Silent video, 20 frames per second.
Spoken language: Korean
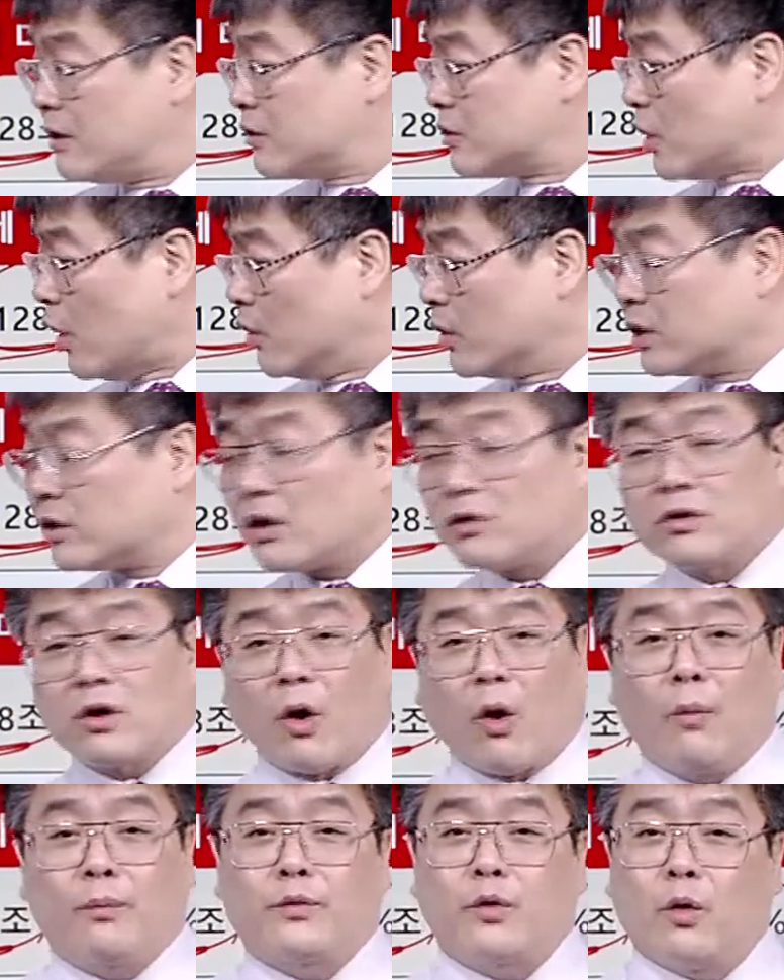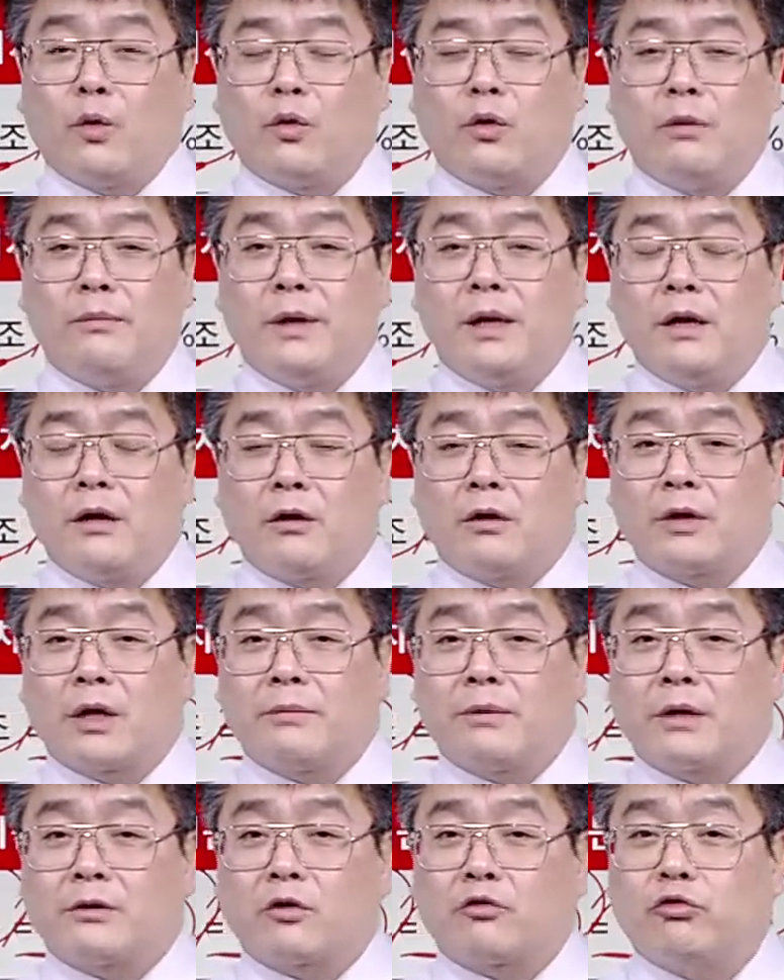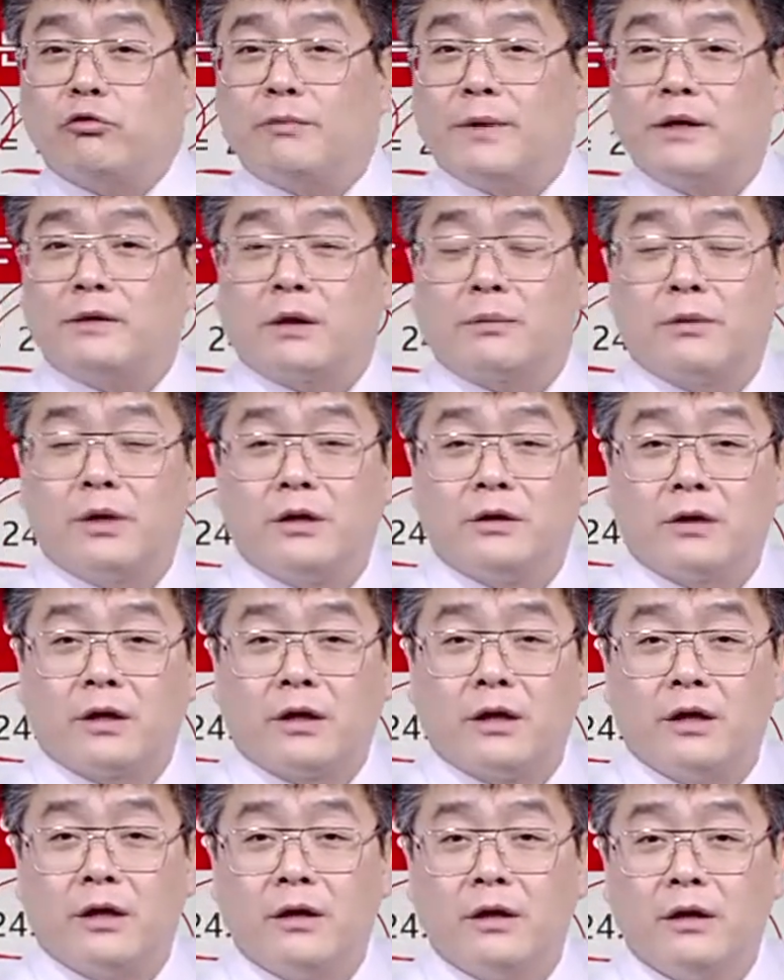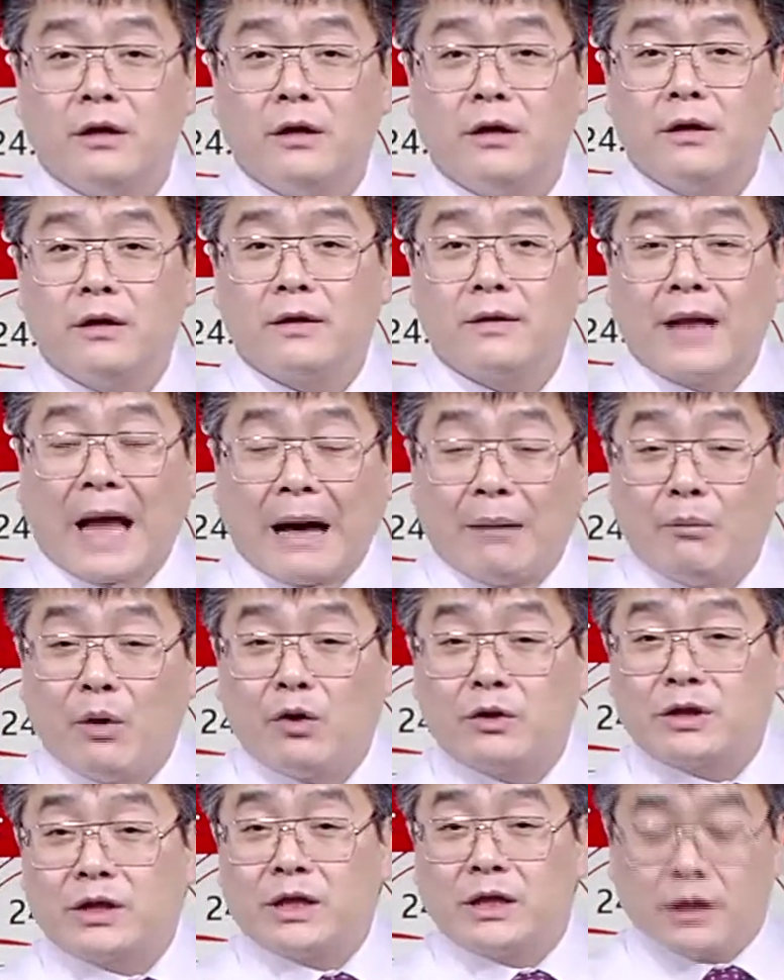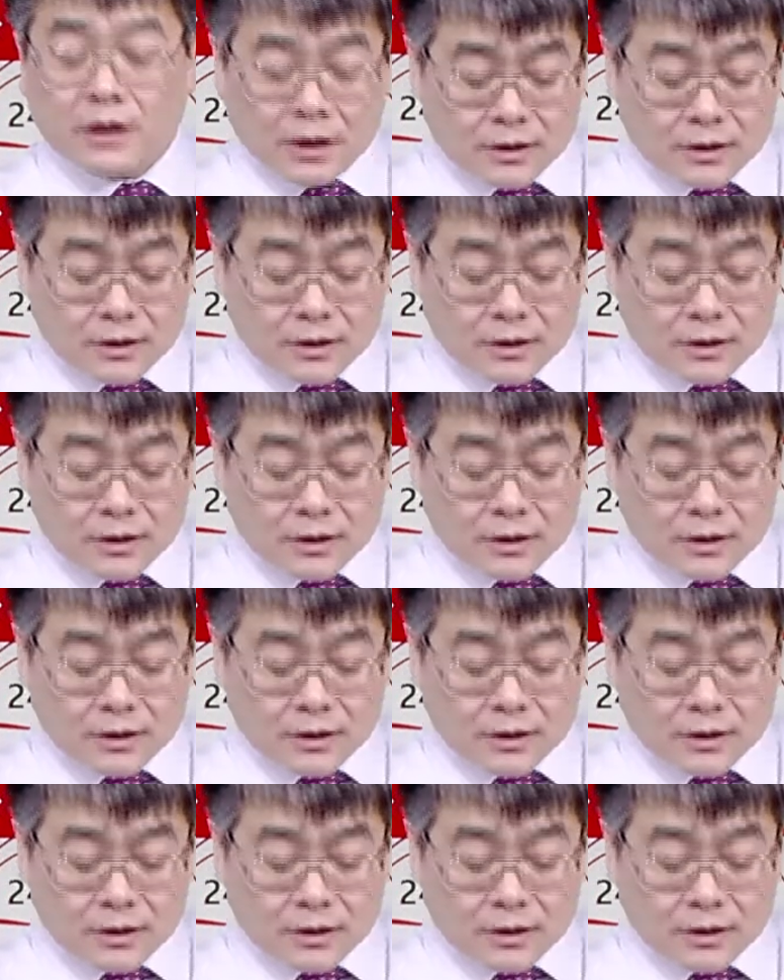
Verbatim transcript: 전기전자 업종 오늘 밀린 거 대비해서 2배 이상 밀리잖아요. 나머지